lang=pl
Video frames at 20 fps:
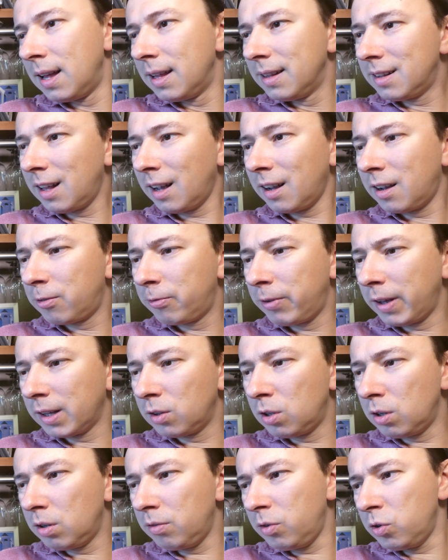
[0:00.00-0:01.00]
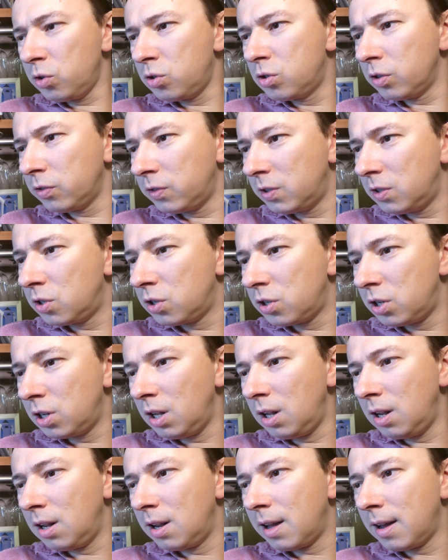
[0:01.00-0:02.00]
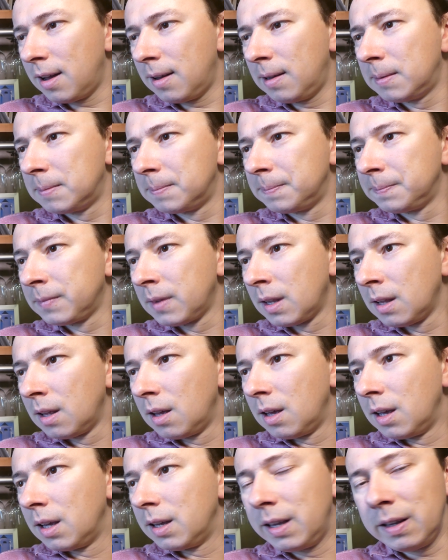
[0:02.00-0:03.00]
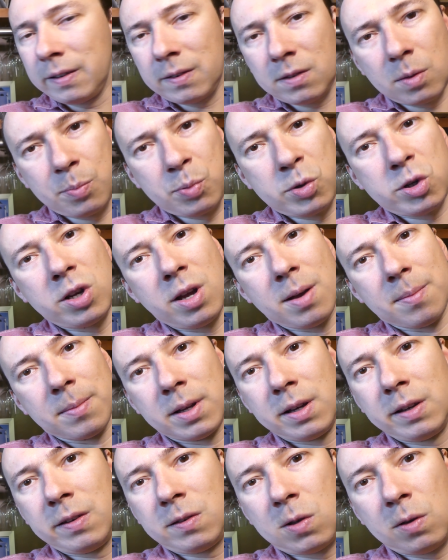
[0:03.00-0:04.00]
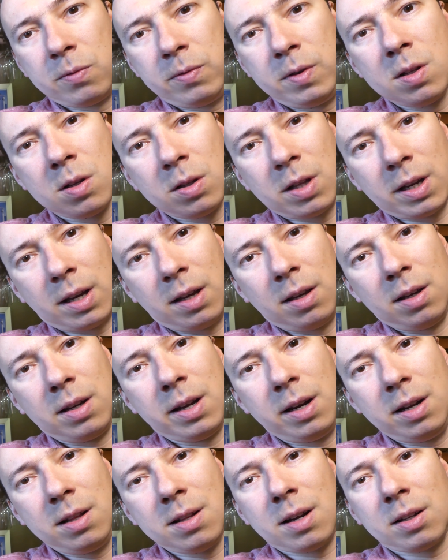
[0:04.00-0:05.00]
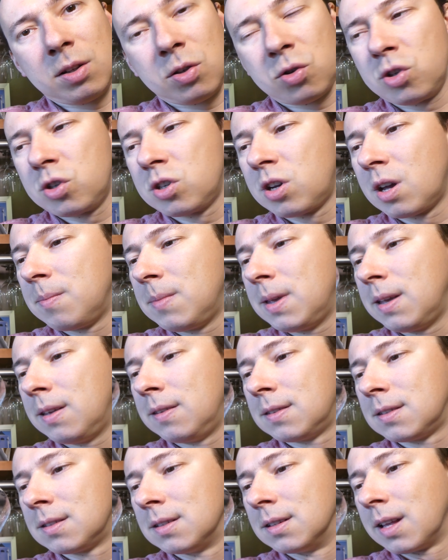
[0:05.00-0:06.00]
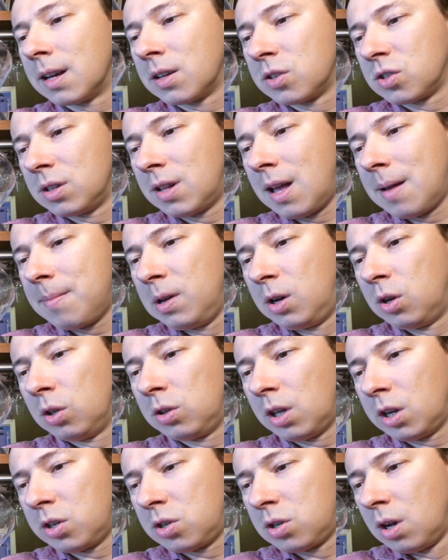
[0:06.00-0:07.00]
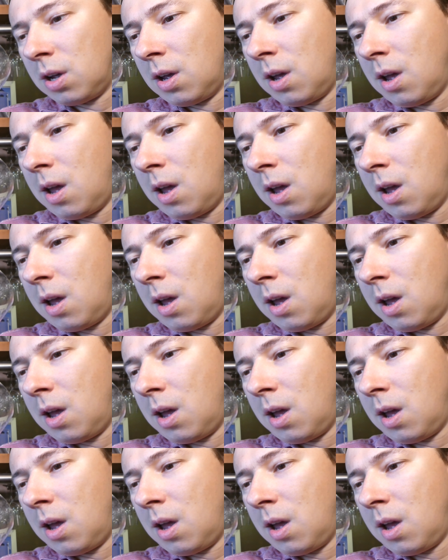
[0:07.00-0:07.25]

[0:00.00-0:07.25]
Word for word: ta kwiatowość dosyć silna. Jest to przyjemne. Jest to wino taki greener troszeczkę mięsny, także damy go też